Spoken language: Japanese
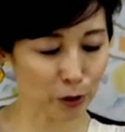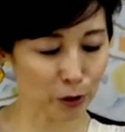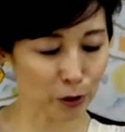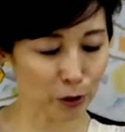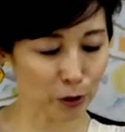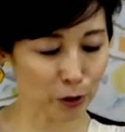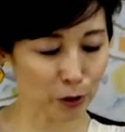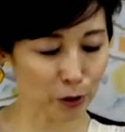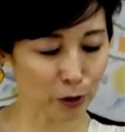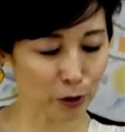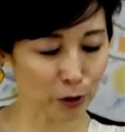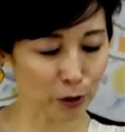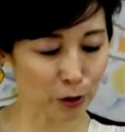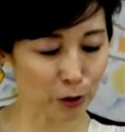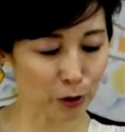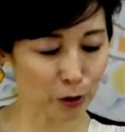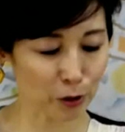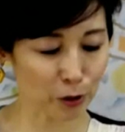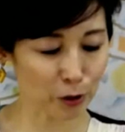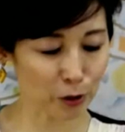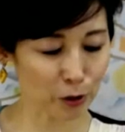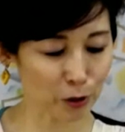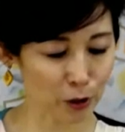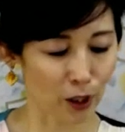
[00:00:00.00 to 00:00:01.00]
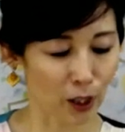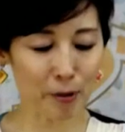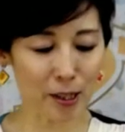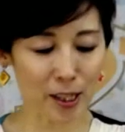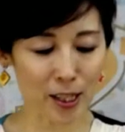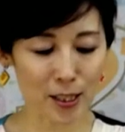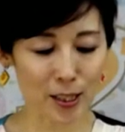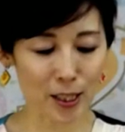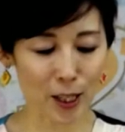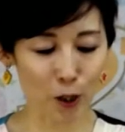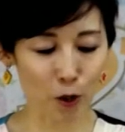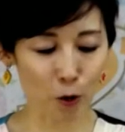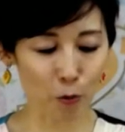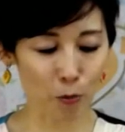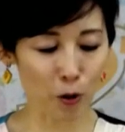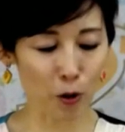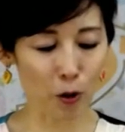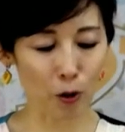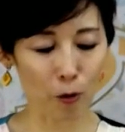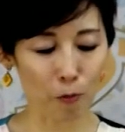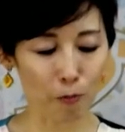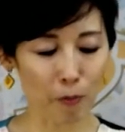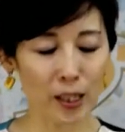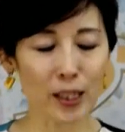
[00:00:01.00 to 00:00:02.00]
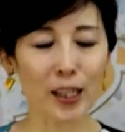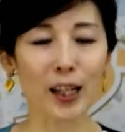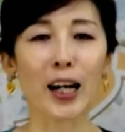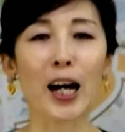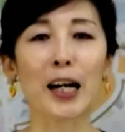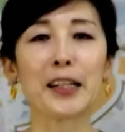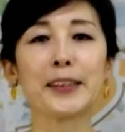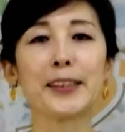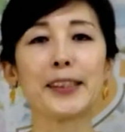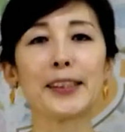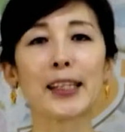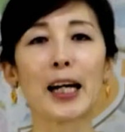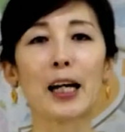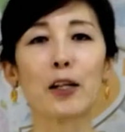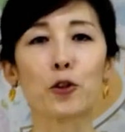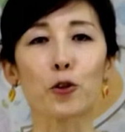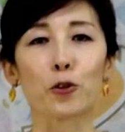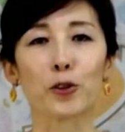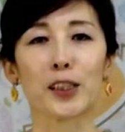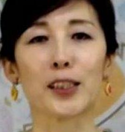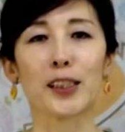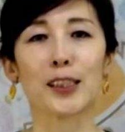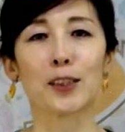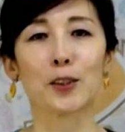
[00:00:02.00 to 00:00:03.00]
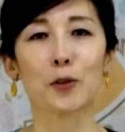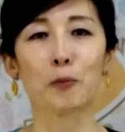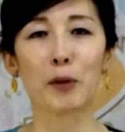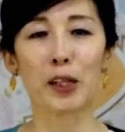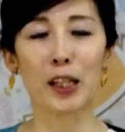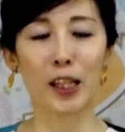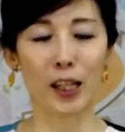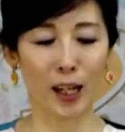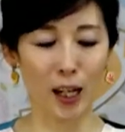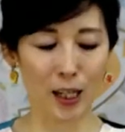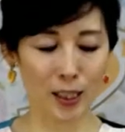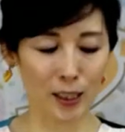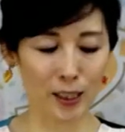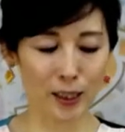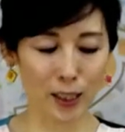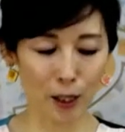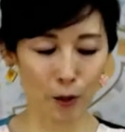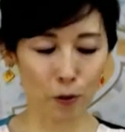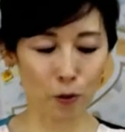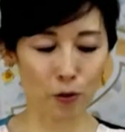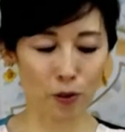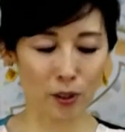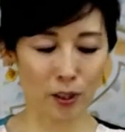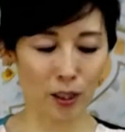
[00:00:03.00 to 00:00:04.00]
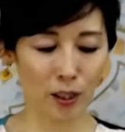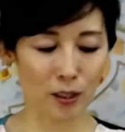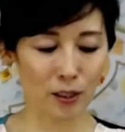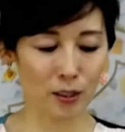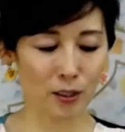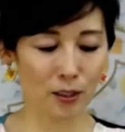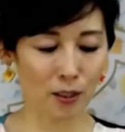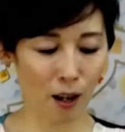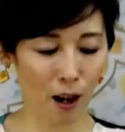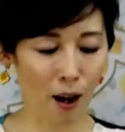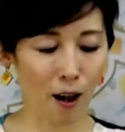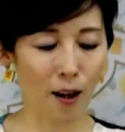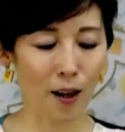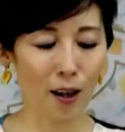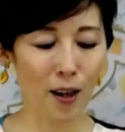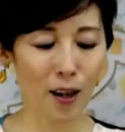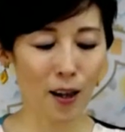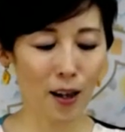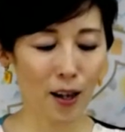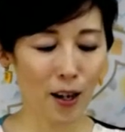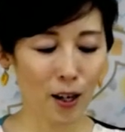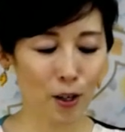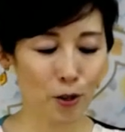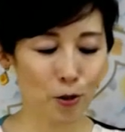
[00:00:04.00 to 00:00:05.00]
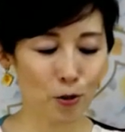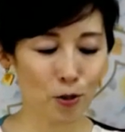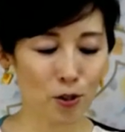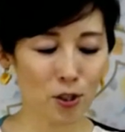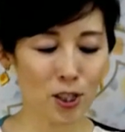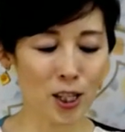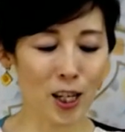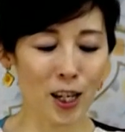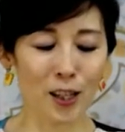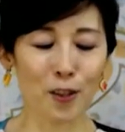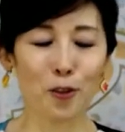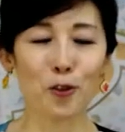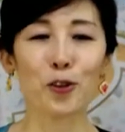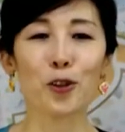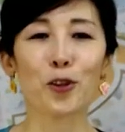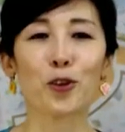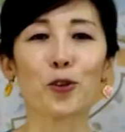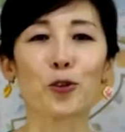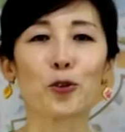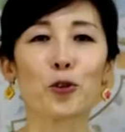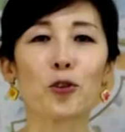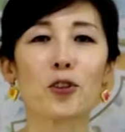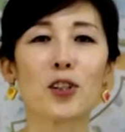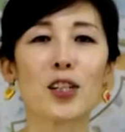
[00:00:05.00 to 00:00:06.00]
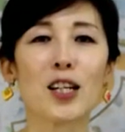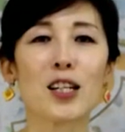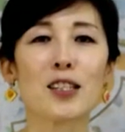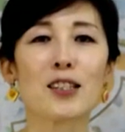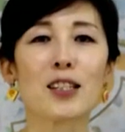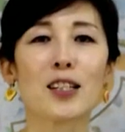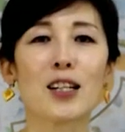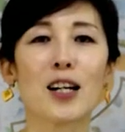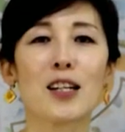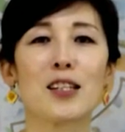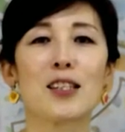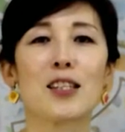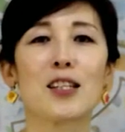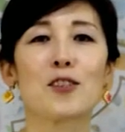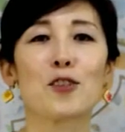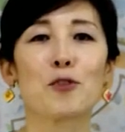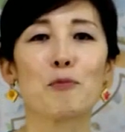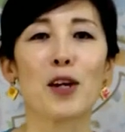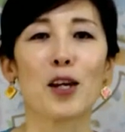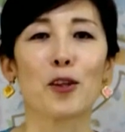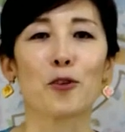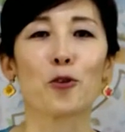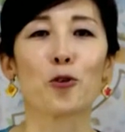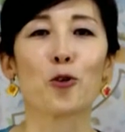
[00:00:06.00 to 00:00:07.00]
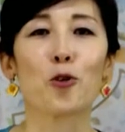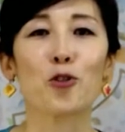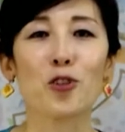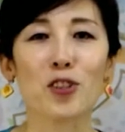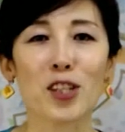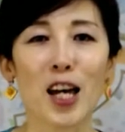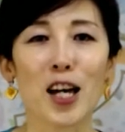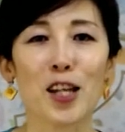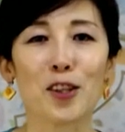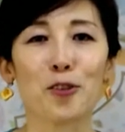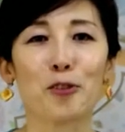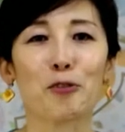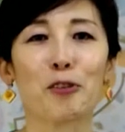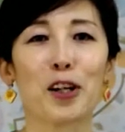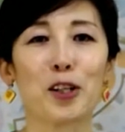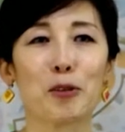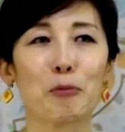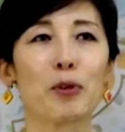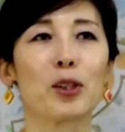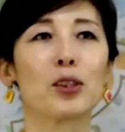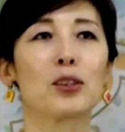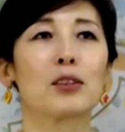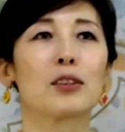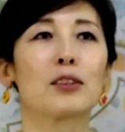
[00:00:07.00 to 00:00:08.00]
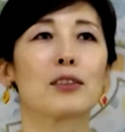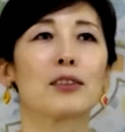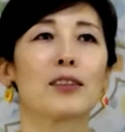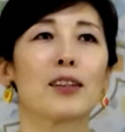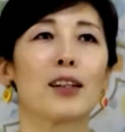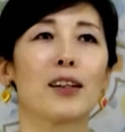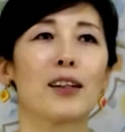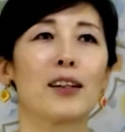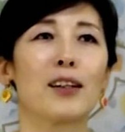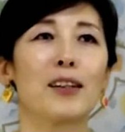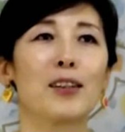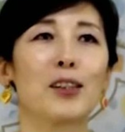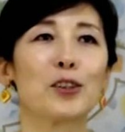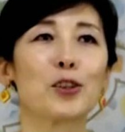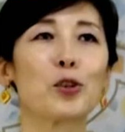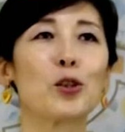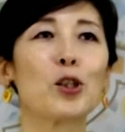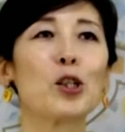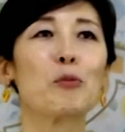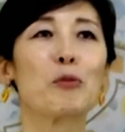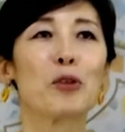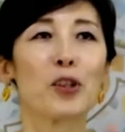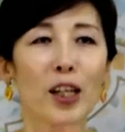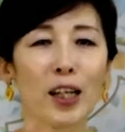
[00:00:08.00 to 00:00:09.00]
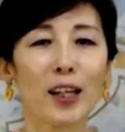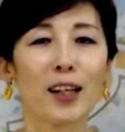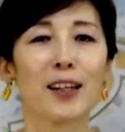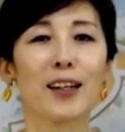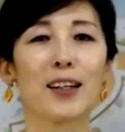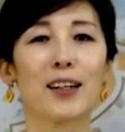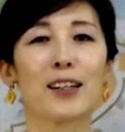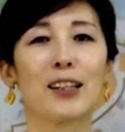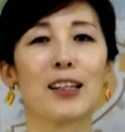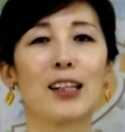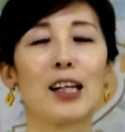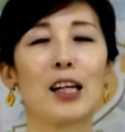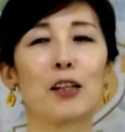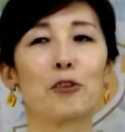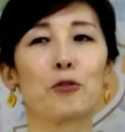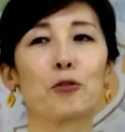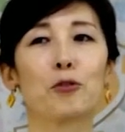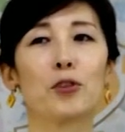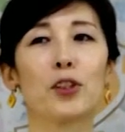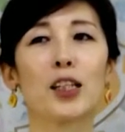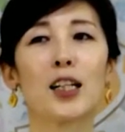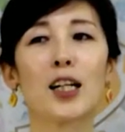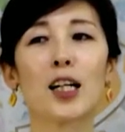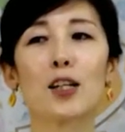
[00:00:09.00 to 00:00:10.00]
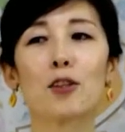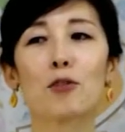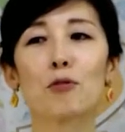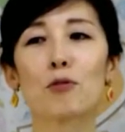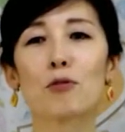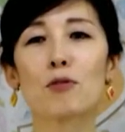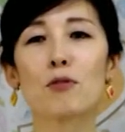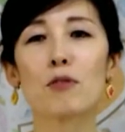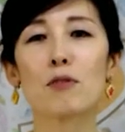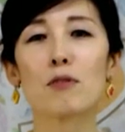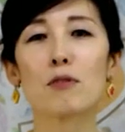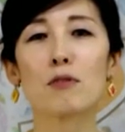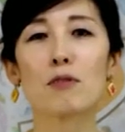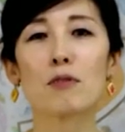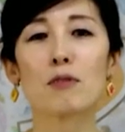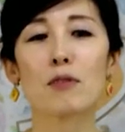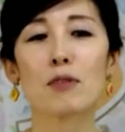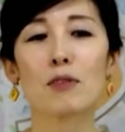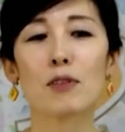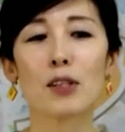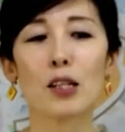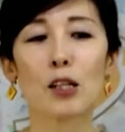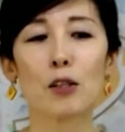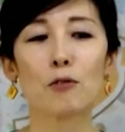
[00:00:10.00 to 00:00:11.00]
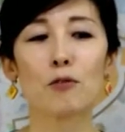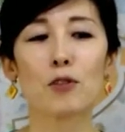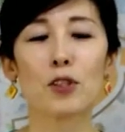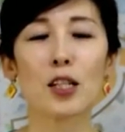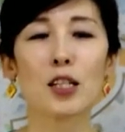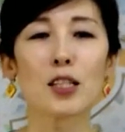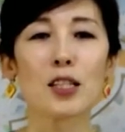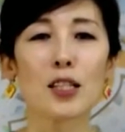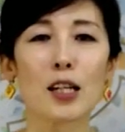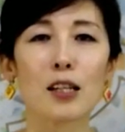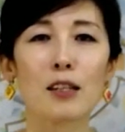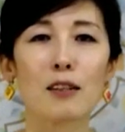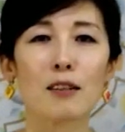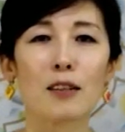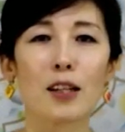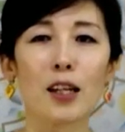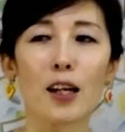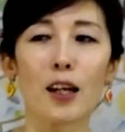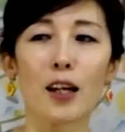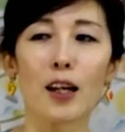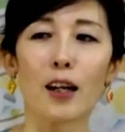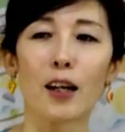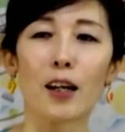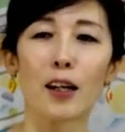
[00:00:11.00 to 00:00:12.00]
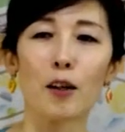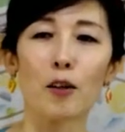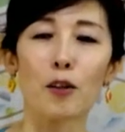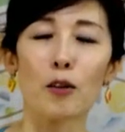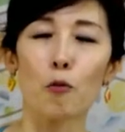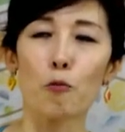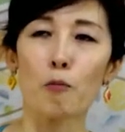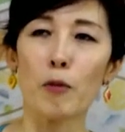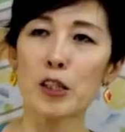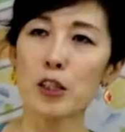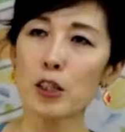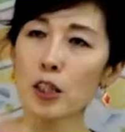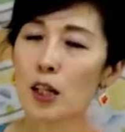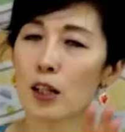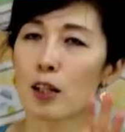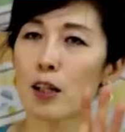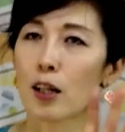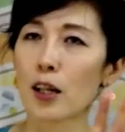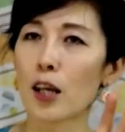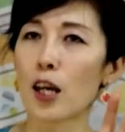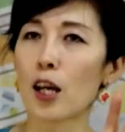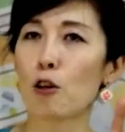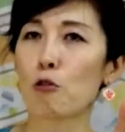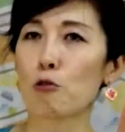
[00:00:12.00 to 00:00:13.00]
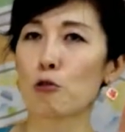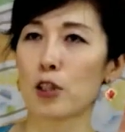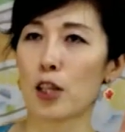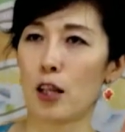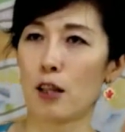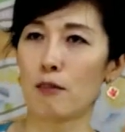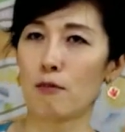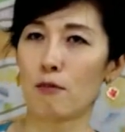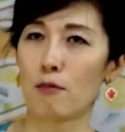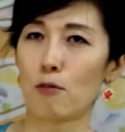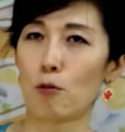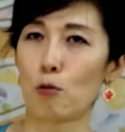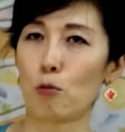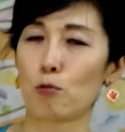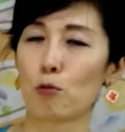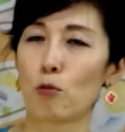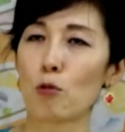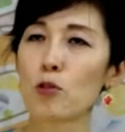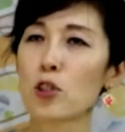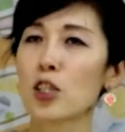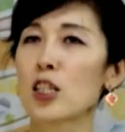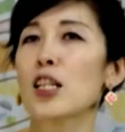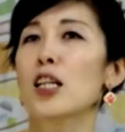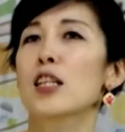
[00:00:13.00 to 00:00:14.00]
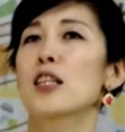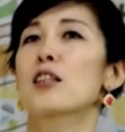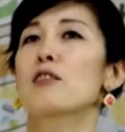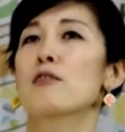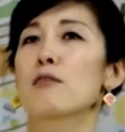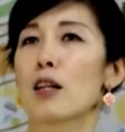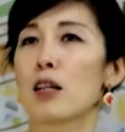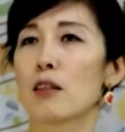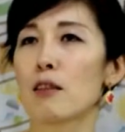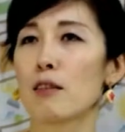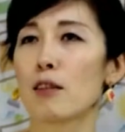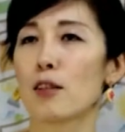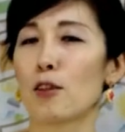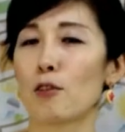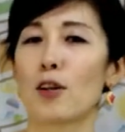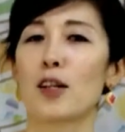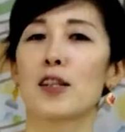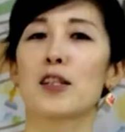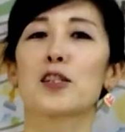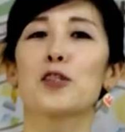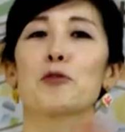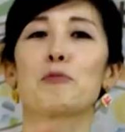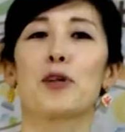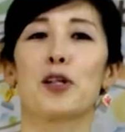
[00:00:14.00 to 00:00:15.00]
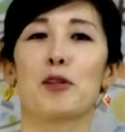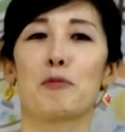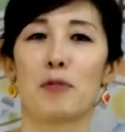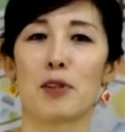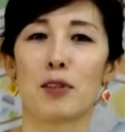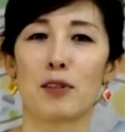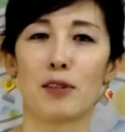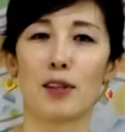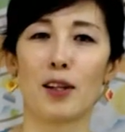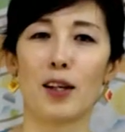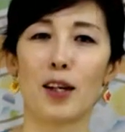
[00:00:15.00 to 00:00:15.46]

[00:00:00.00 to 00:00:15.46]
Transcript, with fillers: それから時間があればですけども、まだ仮タイトルです。まだ仮タイトルなんですが、氏家典子取扱説明のコーナーっていうのがあります。それもね、あの意外とね、氏家さんって、えー、松坂慶子さんとどっちなんですかっていう話もあります。